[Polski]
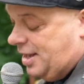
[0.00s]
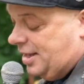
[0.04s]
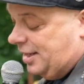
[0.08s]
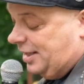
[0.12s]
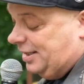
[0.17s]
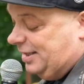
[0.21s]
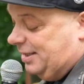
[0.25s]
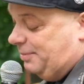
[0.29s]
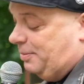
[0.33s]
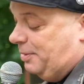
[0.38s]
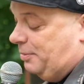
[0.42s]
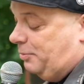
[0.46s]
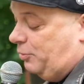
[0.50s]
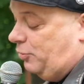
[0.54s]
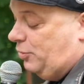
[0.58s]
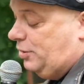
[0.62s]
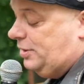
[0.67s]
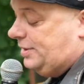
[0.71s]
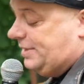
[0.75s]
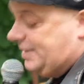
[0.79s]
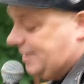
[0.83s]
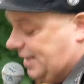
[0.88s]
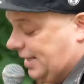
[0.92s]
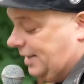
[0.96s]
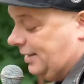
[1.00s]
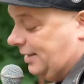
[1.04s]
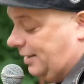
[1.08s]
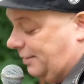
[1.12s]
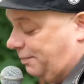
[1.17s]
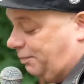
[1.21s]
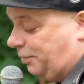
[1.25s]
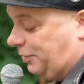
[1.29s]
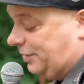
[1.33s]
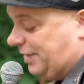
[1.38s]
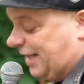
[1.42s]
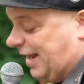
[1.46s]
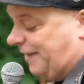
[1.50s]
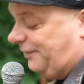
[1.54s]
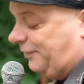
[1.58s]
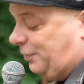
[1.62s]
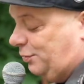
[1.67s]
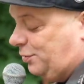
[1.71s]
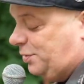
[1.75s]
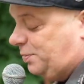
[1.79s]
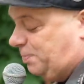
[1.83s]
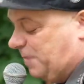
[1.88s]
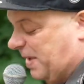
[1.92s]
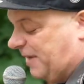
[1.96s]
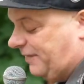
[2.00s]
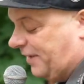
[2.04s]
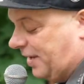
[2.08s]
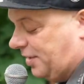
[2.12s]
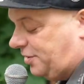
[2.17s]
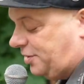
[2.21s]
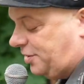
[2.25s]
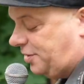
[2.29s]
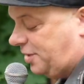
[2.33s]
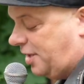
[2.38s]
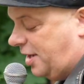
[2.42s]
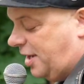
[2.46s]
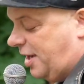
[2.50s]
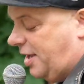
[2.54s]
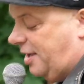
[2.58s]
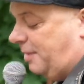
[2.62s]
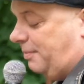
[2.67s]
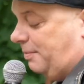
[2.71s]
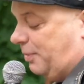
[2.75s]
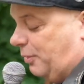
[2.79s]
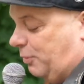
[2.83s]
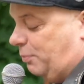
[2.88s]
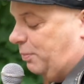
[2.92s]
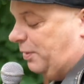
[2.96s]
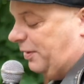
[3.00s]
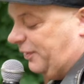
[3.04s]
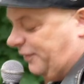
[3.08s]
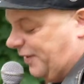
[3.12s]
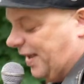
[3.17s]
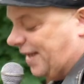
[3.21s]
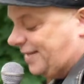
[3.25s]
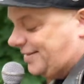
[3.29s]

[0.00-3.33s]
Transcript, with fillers: i bez paszportów, tylko, tylko za okazaniem dowodu.